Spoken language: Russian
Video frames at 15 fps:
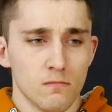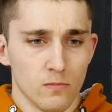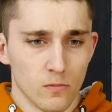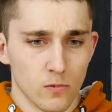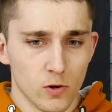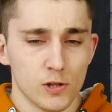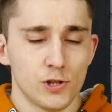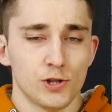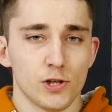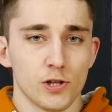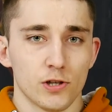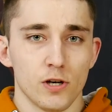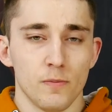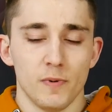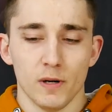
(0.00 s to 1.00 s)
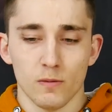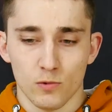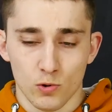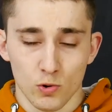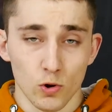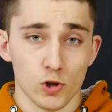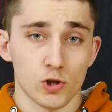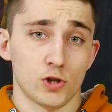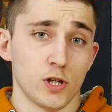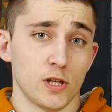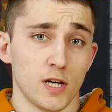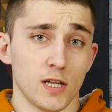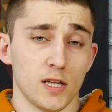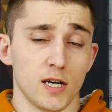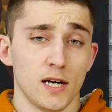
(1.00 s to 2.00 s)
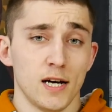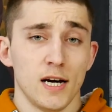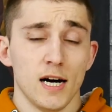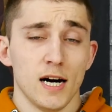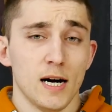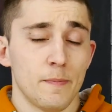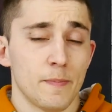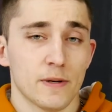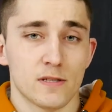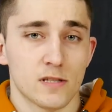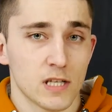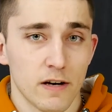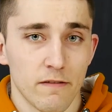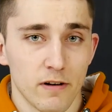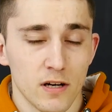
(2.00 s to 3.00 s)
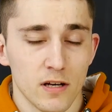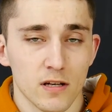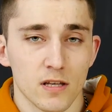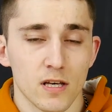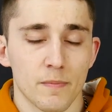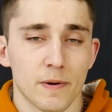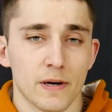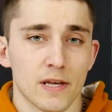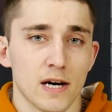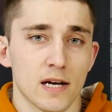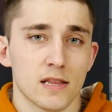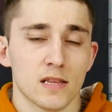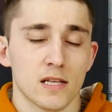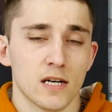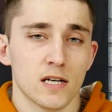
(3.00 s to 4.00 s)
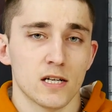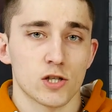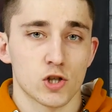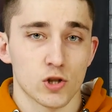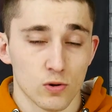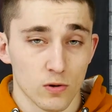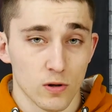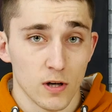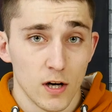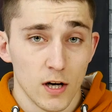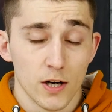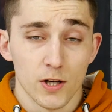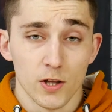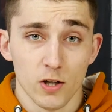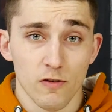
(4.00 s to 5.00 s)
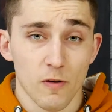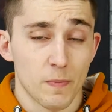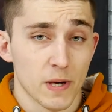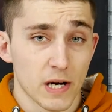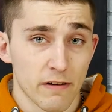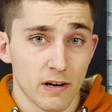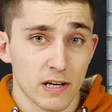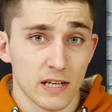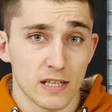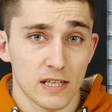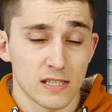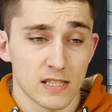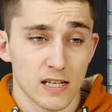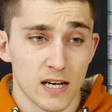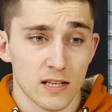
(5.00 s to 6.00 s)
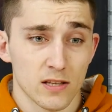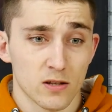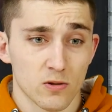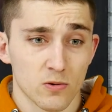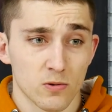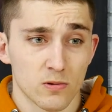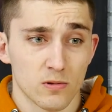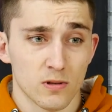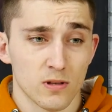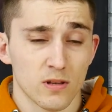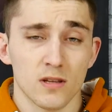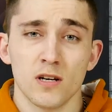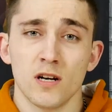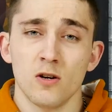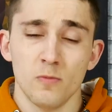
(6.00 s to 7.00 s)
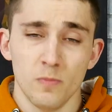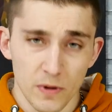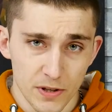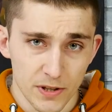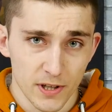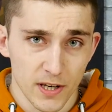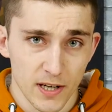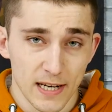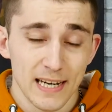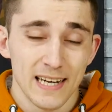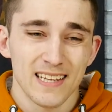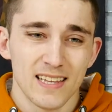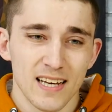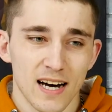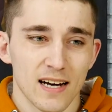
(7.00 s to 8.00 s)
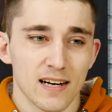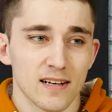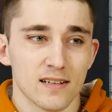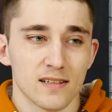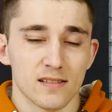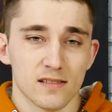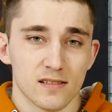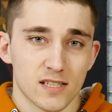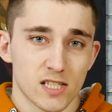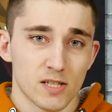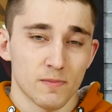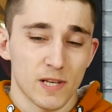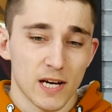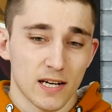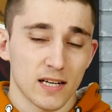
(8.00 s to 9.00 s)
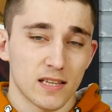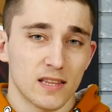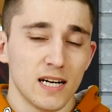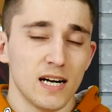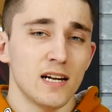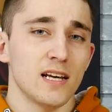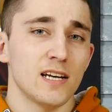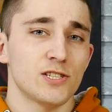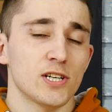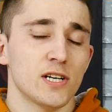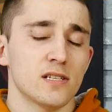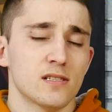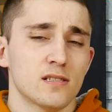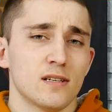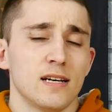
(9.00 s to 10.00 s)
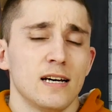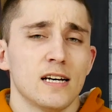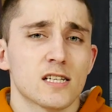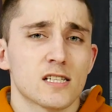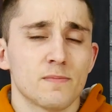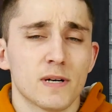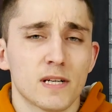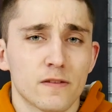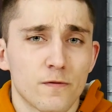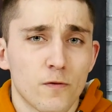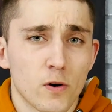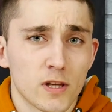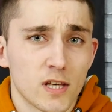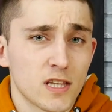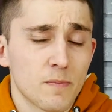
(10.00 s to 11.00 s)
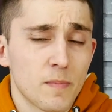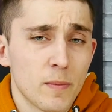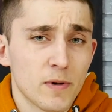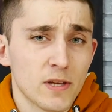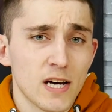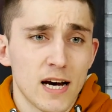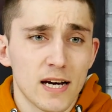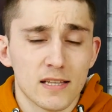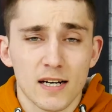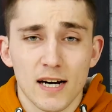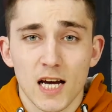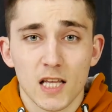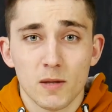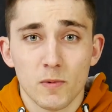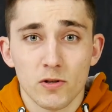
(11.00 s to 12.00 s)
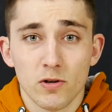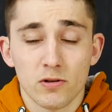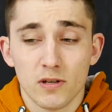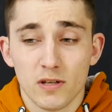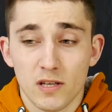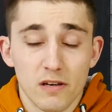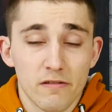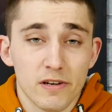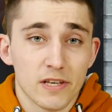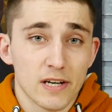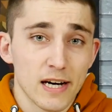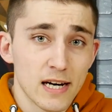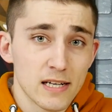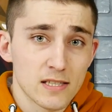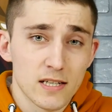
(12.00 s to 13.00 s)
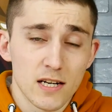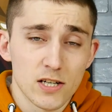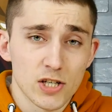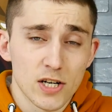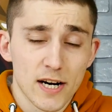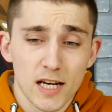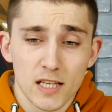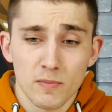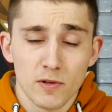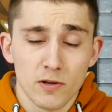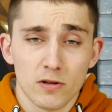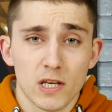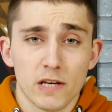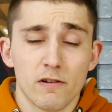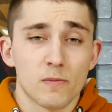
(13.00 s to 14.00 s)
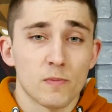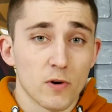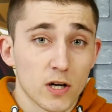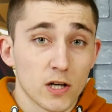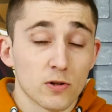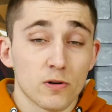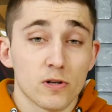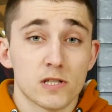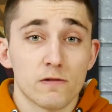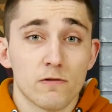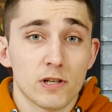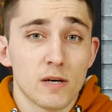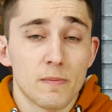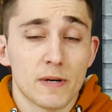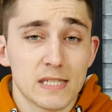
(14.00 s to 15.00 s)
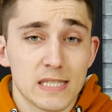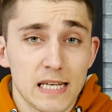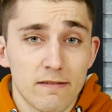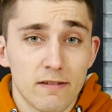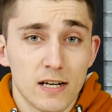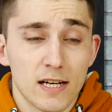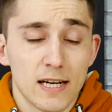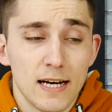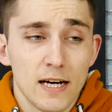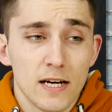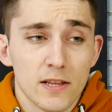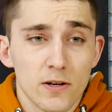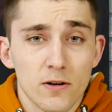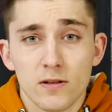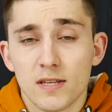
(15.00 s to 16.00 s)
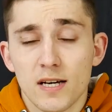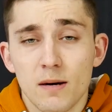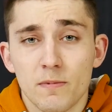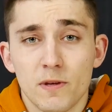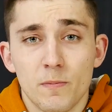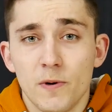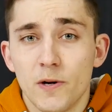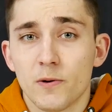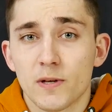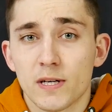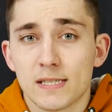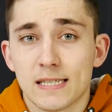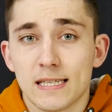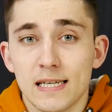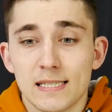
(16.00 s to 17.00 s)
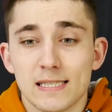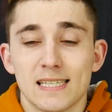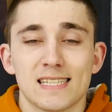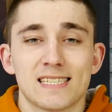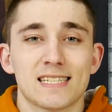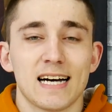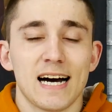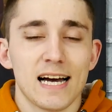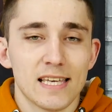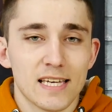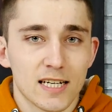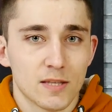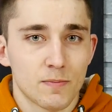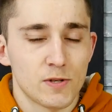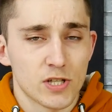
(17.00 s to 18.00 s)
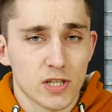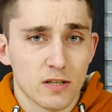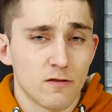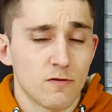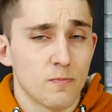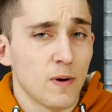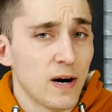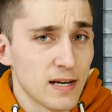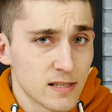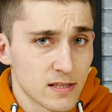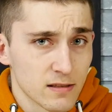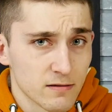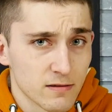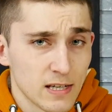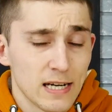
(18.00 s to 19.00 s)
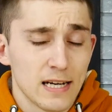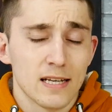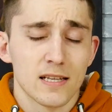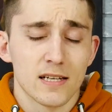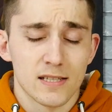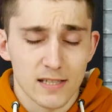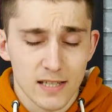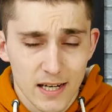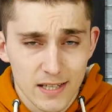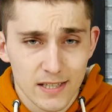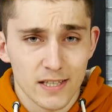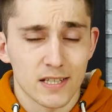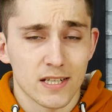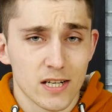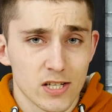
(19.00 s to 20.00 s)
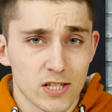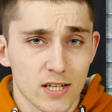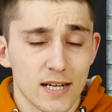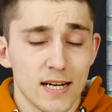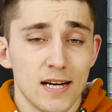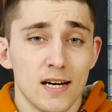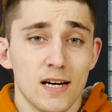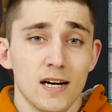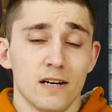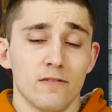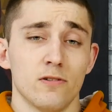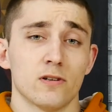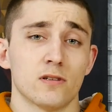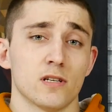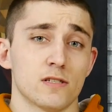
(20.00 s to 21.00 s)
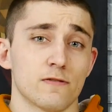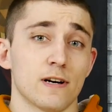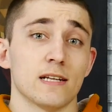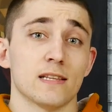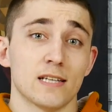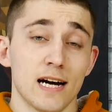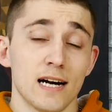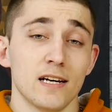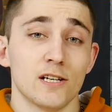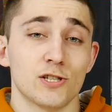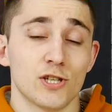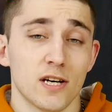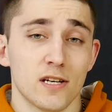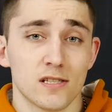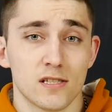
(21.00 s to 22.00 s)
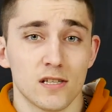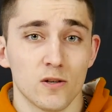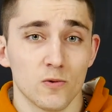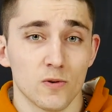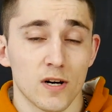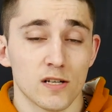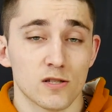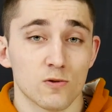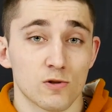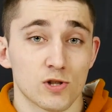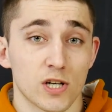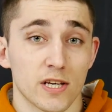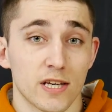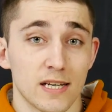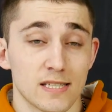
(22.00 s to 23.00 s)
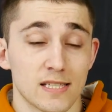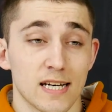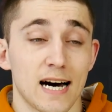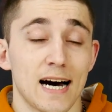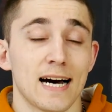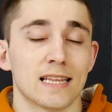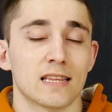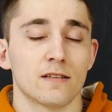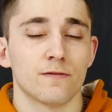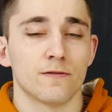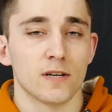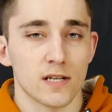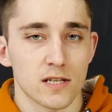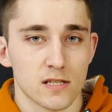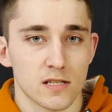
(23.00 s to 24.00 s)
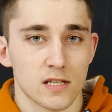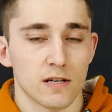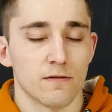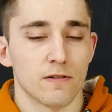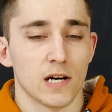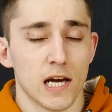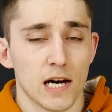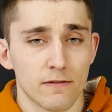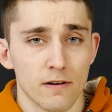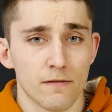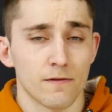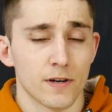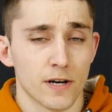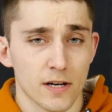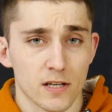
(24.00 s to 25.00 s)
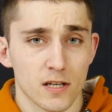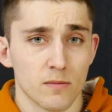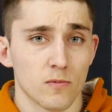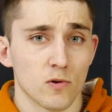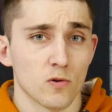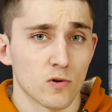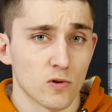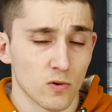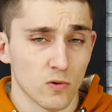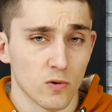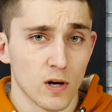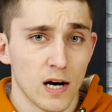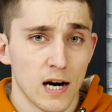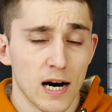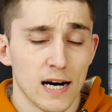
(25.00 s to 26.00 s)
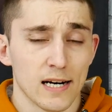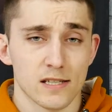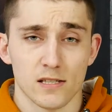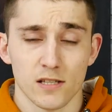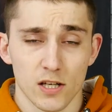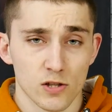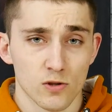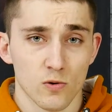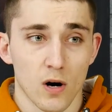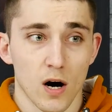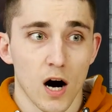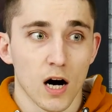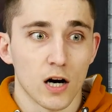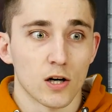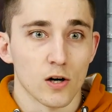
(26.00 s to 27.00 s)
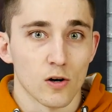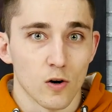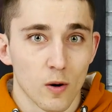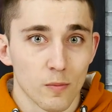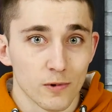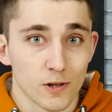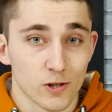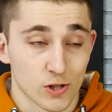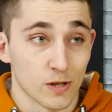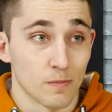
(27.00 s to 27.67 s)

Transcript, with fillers: мощненький, прям то, что надо а представили непонятно что. Ну, во-первых, дизайн тут на любителя. Да, скажем так, тыльная часть смартфона напоминает Redmi Note 9S или же Redmi Note 9 Pro, который сегодня представили, но там теперь у нас есть сканер отпечатков пальцев на задней крышке. А вот с фронтальной части у нас уже есть отверстие в левом верхнем углу, а снизу огромнейший